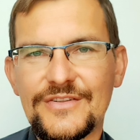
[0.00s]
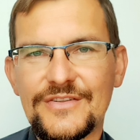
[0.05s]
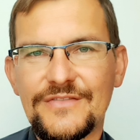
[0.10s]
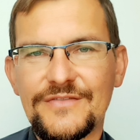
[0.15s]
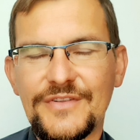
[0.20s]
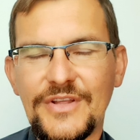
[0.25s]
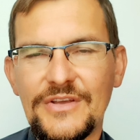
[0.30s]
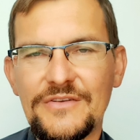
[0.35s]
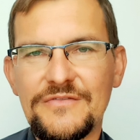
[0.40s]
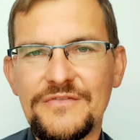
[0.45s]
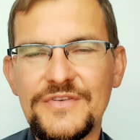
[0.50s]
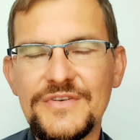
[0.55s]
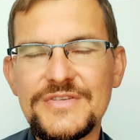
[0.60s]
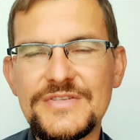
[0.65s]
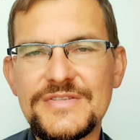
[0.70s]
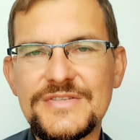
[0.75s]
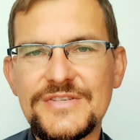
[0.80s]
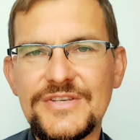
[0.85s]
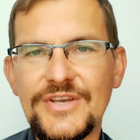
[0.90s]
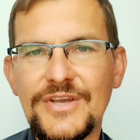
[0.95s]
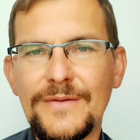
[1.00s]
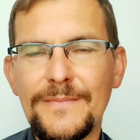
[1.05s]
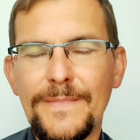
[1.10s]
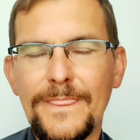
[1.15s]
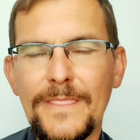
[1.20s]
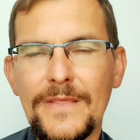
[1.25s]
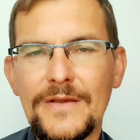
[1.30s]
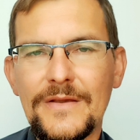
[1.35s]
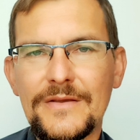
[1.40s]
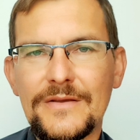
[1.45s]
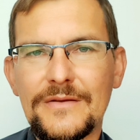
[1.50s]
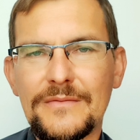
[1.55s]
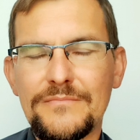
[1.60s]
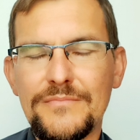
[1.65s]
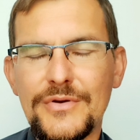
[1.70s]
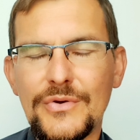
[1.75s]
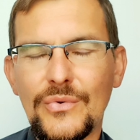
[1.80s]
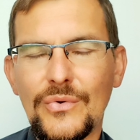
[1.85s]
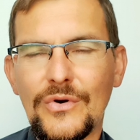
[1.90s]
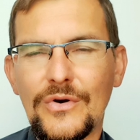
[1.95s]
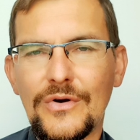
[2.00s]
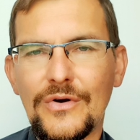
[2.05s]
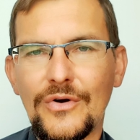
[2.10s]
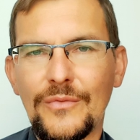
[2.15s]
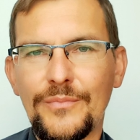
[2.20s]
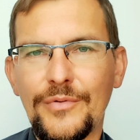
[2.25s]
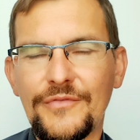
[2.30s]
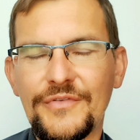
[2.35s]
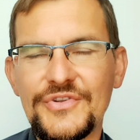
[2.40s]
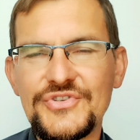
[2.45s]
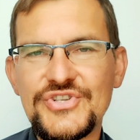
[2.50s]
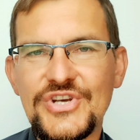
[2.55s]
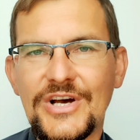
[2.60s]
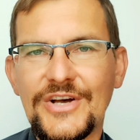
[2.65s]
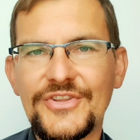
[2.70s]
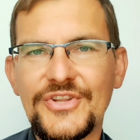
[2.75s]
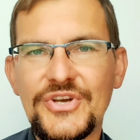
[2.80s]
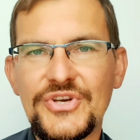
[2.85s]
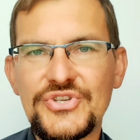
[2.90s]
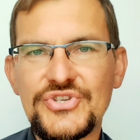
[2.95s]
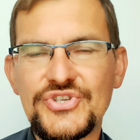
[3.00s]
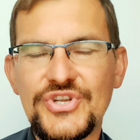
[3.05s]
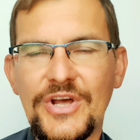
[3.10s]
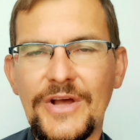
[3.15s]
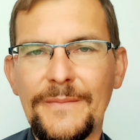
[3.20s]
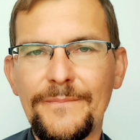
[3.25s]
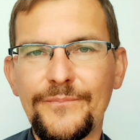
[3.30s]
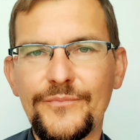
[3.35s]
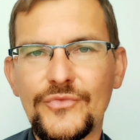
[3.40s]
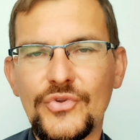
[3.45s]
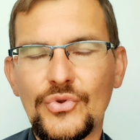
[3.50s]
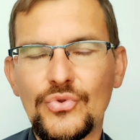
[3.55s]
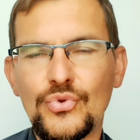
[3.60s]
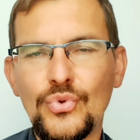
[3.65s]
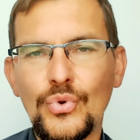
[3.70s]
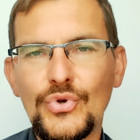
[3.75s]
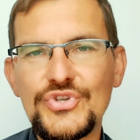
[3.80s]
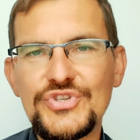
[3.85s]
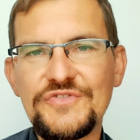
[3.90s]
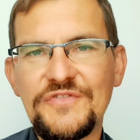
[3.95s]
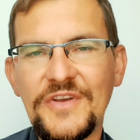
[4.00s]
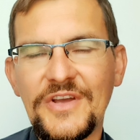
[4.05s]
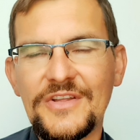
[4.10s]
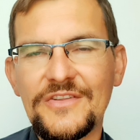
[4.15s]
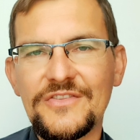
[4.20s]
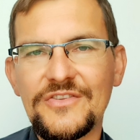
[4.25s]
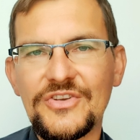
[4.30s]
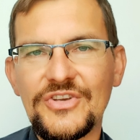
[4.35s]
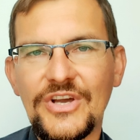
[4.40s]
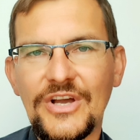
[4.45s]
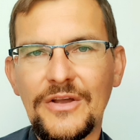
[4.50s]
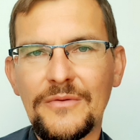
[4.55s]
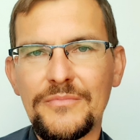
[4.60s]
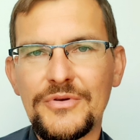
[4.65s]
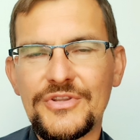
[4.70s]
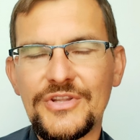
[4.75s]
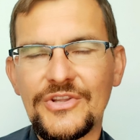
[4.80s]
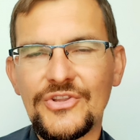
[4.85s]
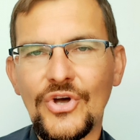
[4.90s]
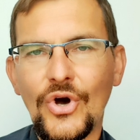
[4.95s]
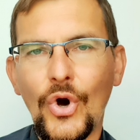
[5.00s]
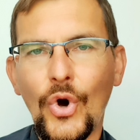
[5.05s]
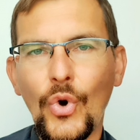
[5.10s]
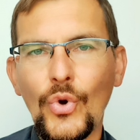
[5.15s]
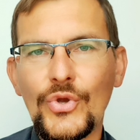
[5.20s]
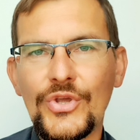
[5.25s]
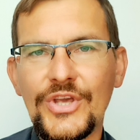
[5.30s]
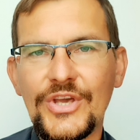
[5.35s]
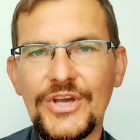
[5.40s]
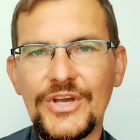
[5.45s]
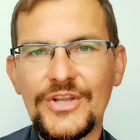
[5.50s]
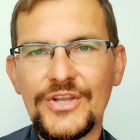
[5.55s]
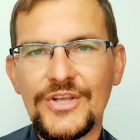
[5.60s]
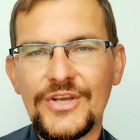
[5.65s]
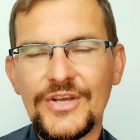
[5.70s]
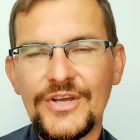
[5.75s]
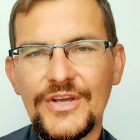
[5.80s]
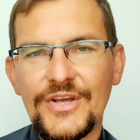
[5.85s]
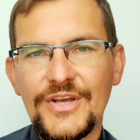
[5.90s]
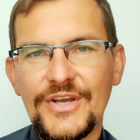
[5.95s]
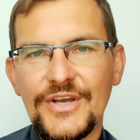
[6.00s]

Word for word: W tej wizji było opowiedziane, że to Duch Święty, jakby ten ogień,